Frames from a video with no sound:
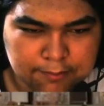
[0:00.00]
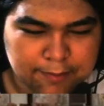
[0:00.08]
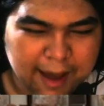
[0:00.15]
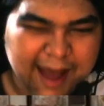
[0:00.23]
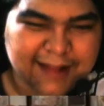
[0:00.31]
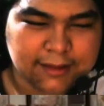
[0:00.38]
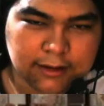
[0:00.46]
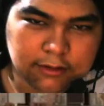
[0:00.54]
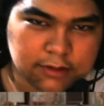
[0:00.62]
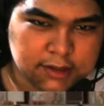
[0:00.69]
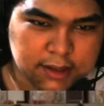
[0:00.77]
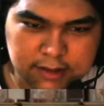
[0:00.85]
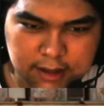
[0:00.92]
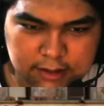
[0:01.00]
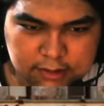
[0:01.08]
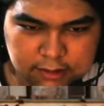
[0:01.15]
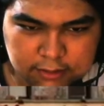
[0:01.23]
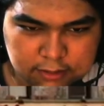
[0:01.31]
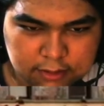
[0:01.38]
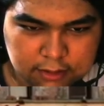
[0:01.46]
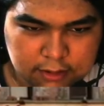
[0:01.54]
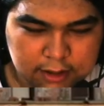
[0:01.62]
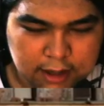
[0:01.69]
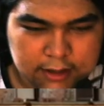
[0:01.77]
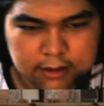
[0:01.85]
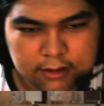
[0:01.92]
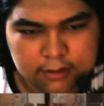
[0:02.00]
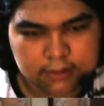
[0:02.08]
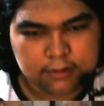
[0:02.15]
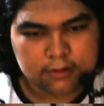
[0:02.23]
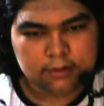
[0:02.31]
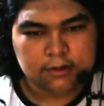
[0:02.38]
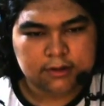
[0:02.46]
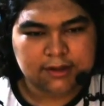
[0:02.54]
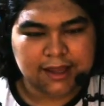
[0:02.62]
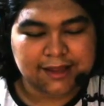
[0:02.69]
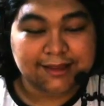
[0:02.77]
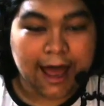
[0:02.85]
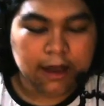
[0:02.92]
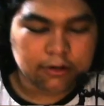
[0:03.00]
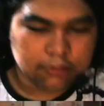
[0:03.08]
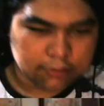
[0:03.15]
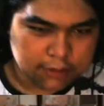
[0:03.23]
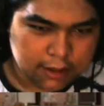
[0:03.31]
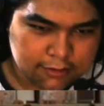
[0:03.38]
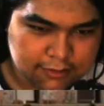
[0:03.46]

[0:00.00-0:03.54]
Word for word: pata, não sei se é assim, né, cada tentáculo, né?